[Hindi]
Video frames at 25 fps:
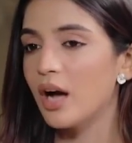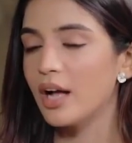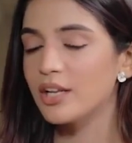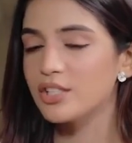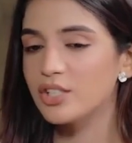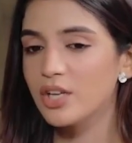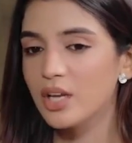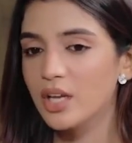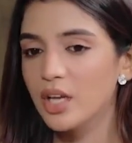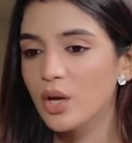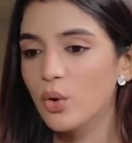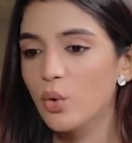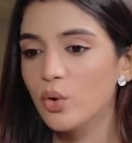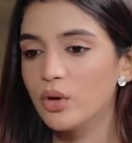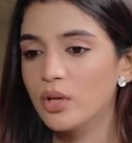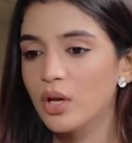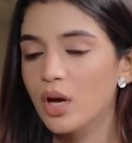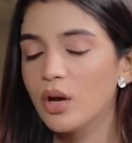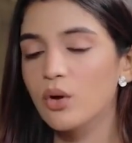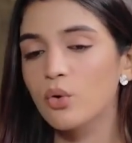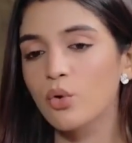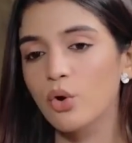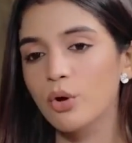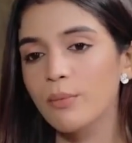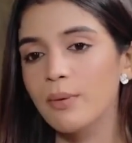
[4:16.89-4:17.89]
अच्छा ये हो
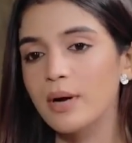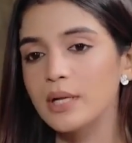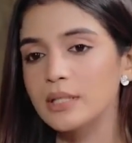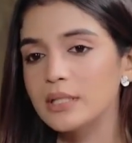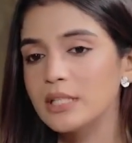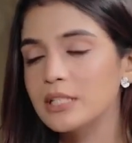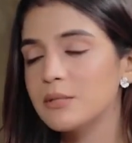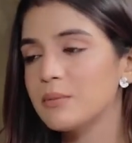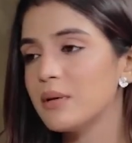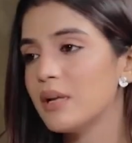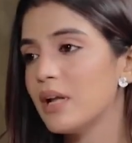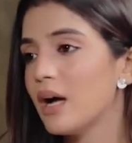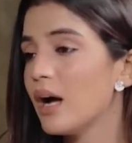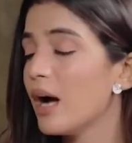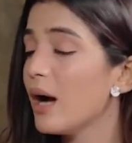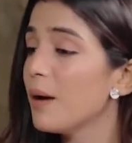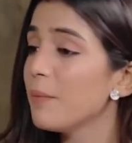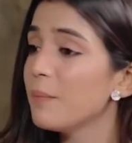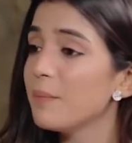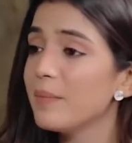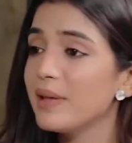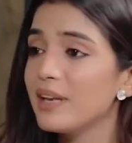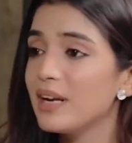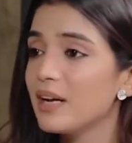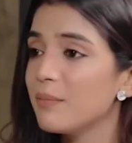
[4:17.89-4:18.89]
गया कोई बात नहीं इसमें अब
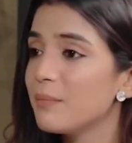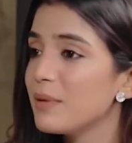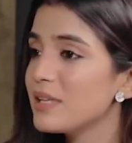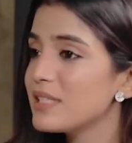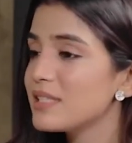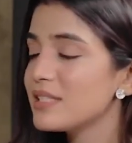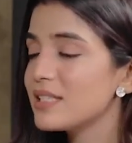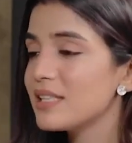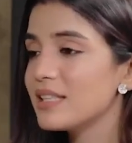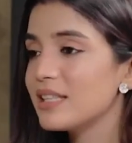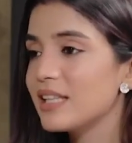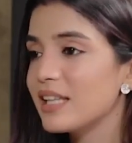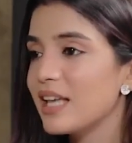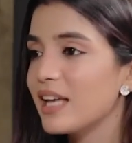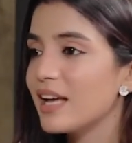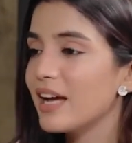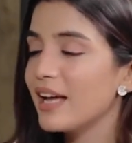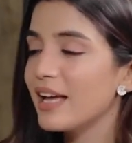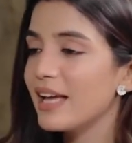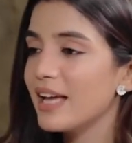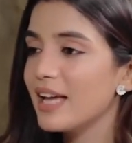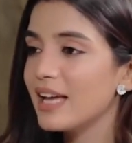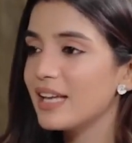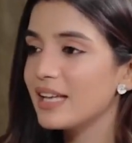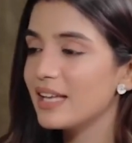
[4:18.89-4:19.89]
मेरा बस ज़िंदगी का
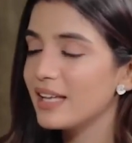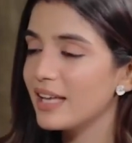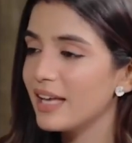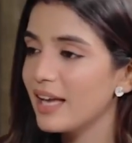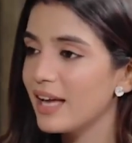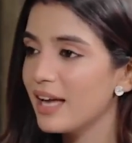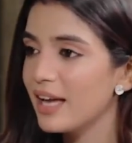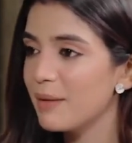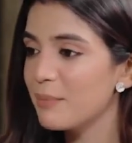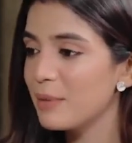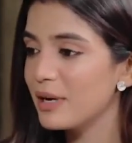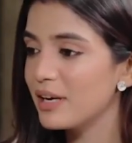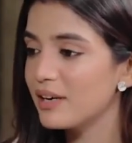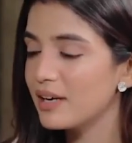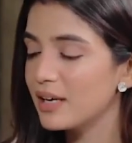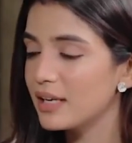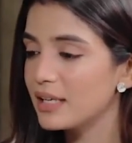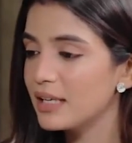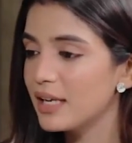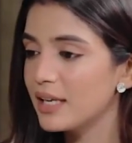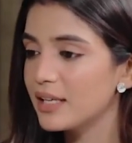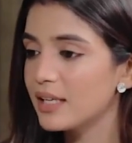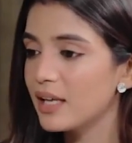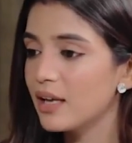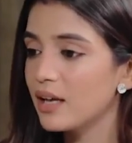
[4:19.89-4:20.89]
एक ये है मैंने रख
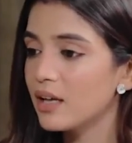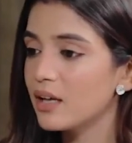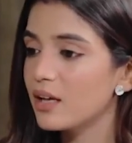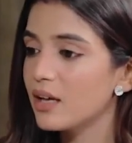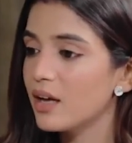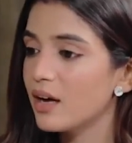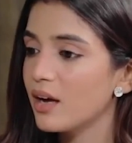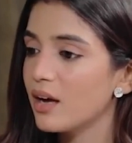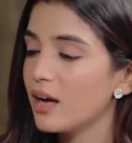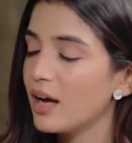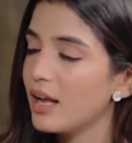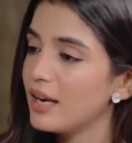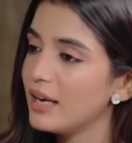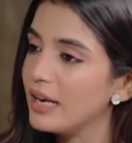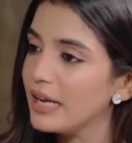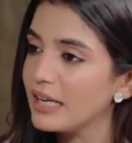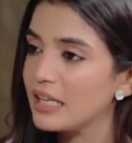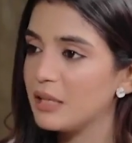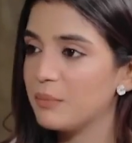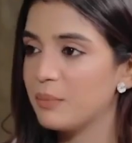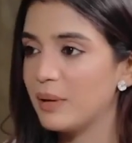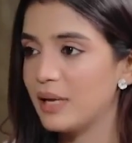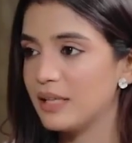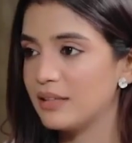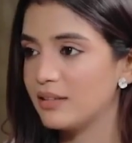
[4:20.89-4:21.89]
लिया कि अल्लाह
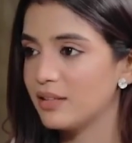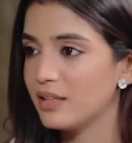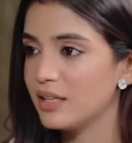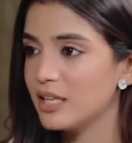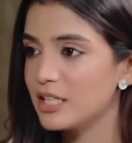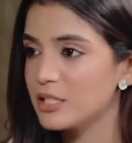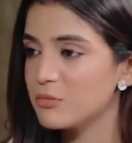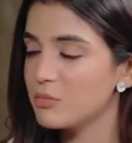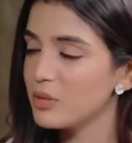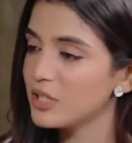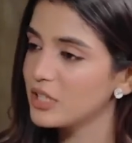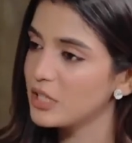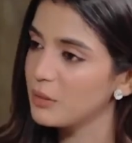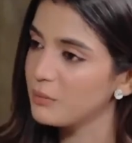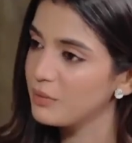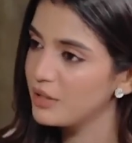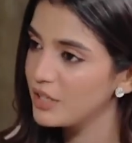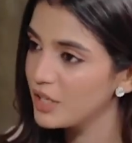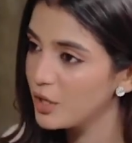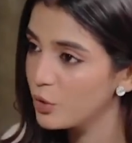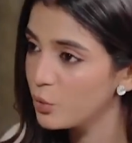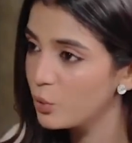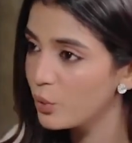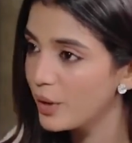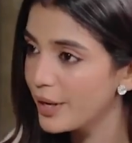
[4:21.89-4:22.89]
की बेहतरी है इसमें तभी
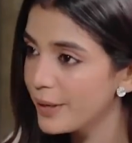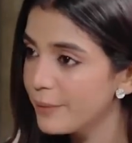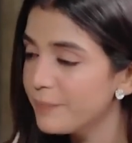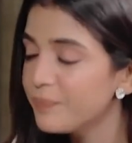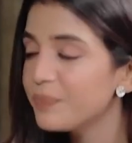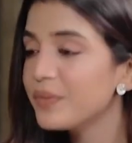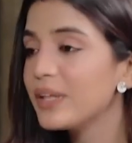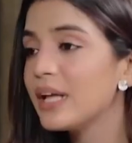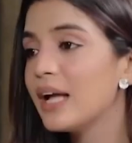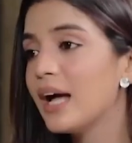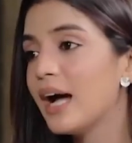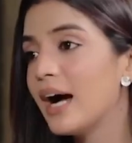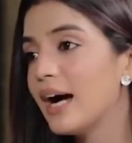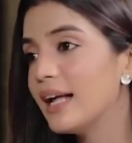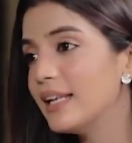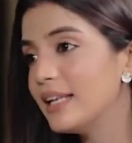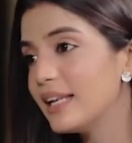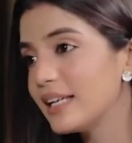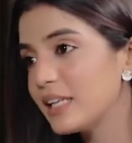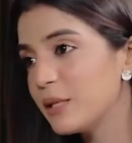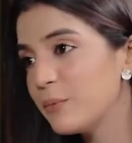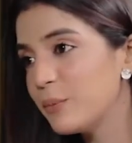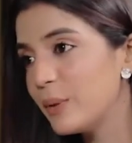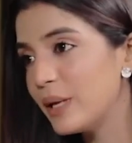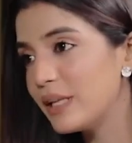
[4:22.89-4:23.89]
यह हुआ है हम्म।
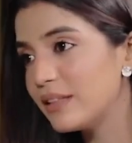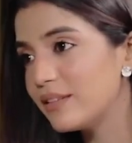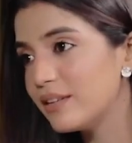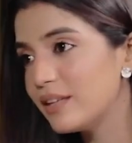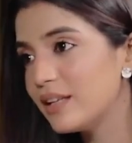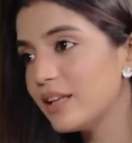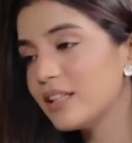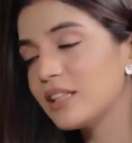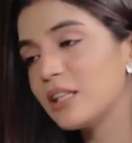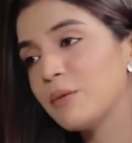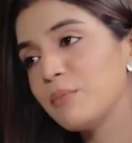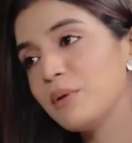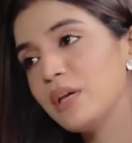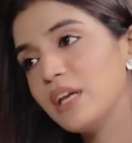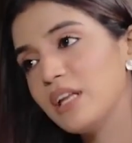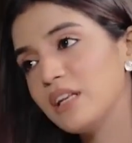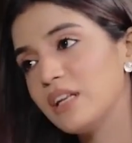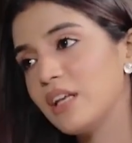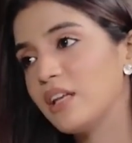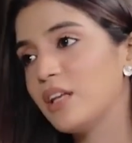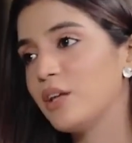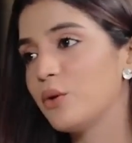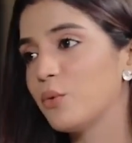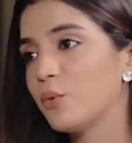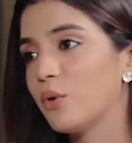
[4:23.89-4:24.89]
अल्लाह की बेहतरी है तभी यह
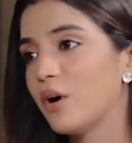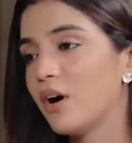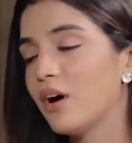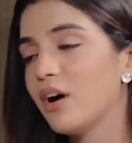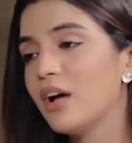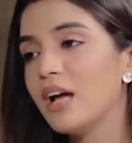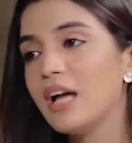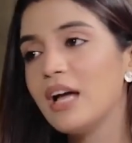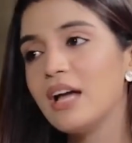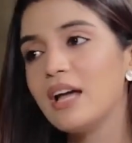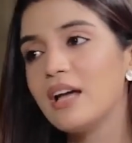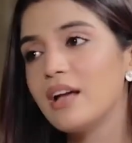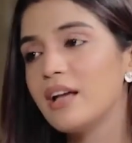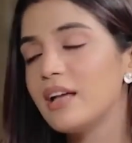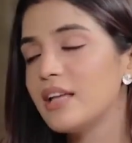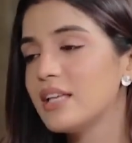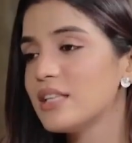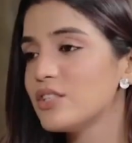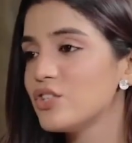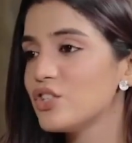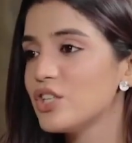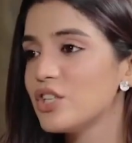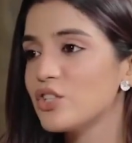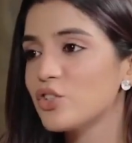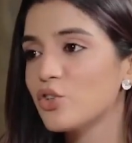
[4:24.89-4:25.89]
नहीं हुआ okay.
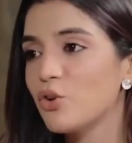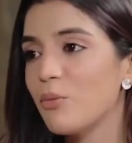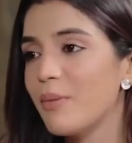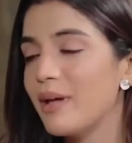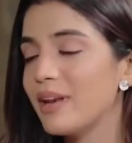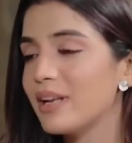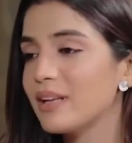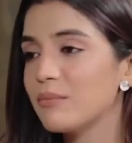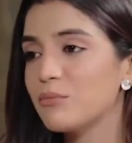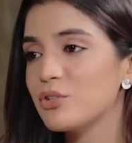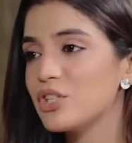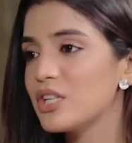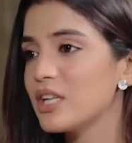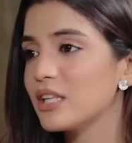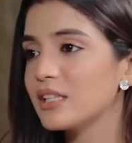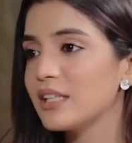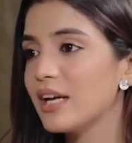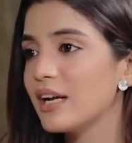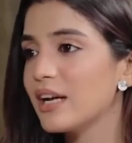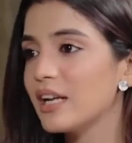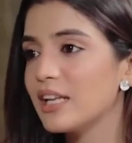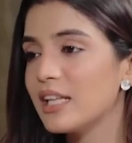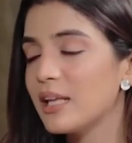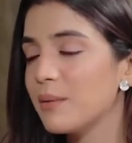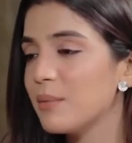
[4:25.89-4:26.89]
इस चीज़ को मैंने मुझे लगता
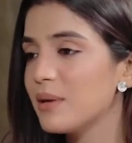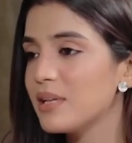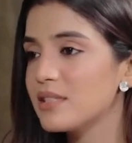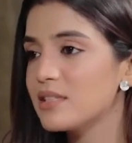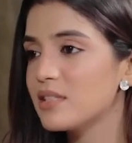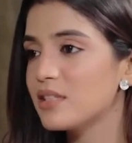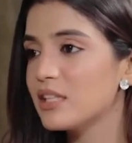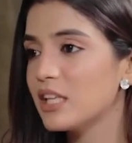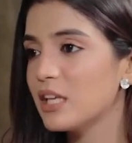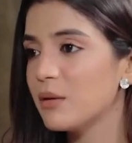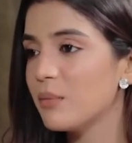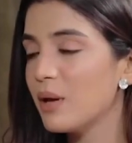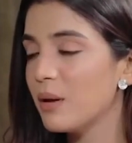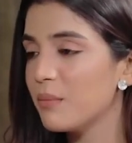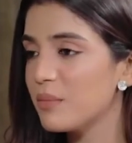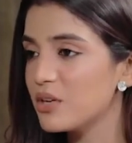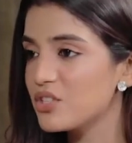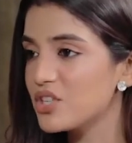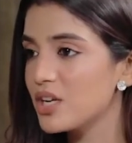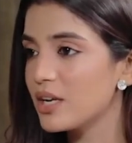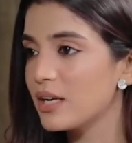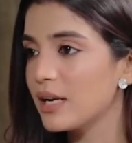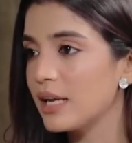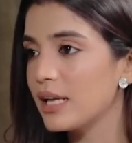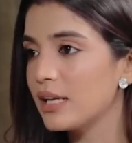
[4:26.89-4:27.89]
है अगर ये मेरी ज़िंदगी में
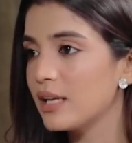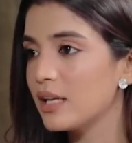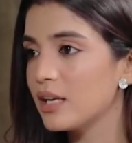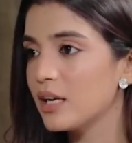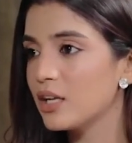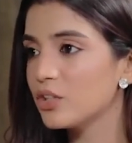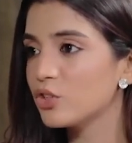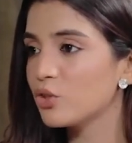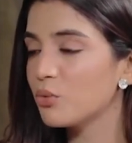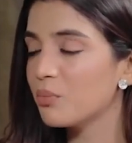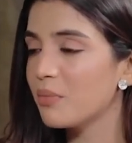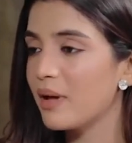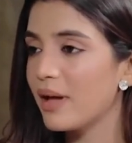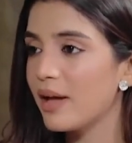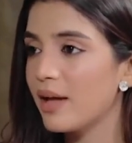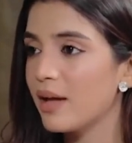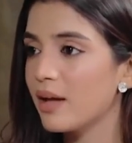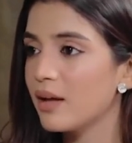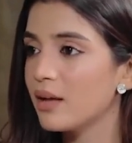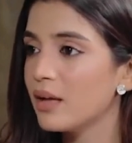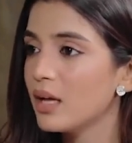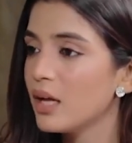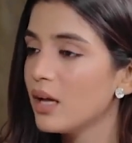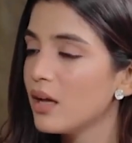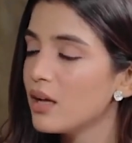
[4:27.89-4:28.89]
हमेशा रहेगी ना तो
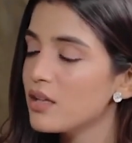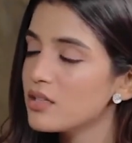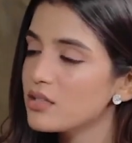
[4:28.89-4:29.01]
मैं